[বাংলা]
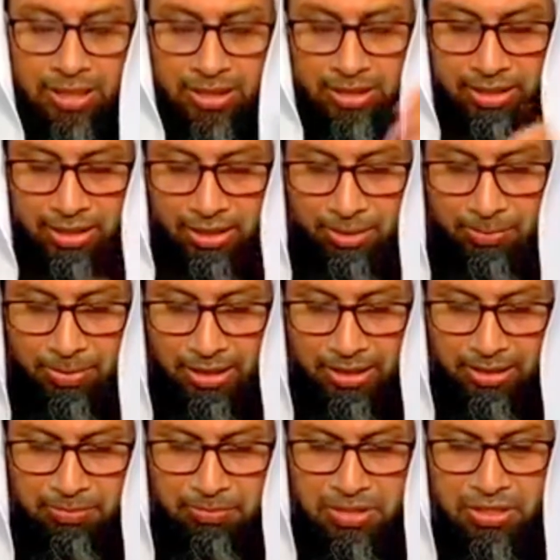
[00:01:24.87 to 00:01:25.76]
আল্লাহ
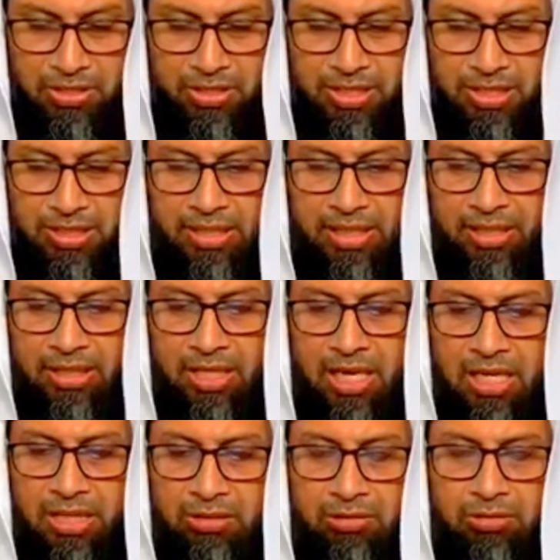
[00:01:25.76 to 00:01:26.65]
রিবাকে মিটিয়ে
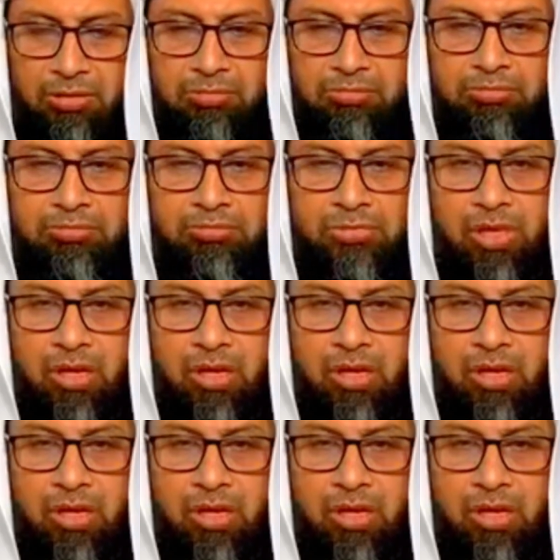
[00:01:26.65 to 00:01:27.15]
দেন একদম